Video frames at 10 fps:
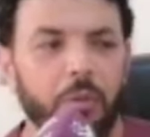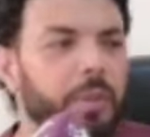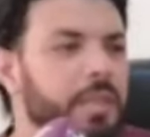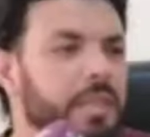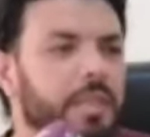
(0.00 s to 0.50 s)

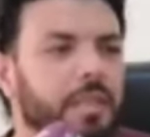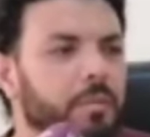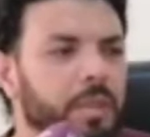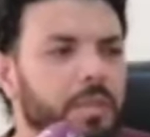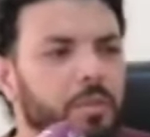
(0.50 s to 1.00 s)
وبغيت
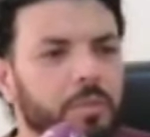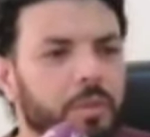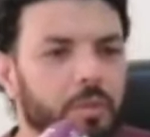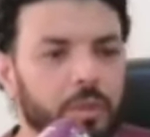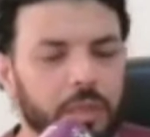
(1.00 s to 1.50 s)
بغيتكم
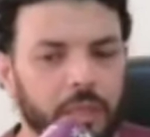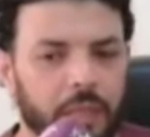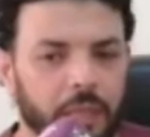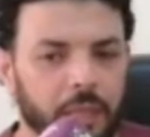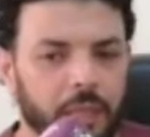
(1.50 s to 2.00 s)
ديروا
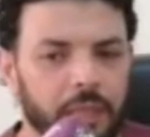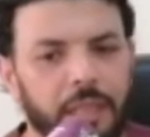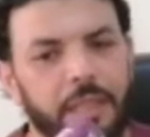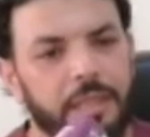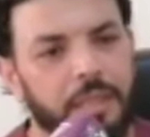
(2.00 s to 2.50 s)
ليا
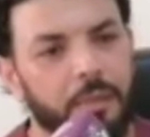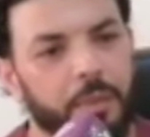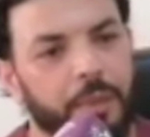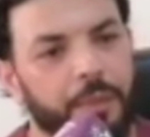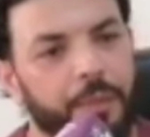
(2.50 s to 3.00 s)

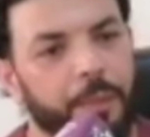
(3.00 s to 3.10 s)
الحجامه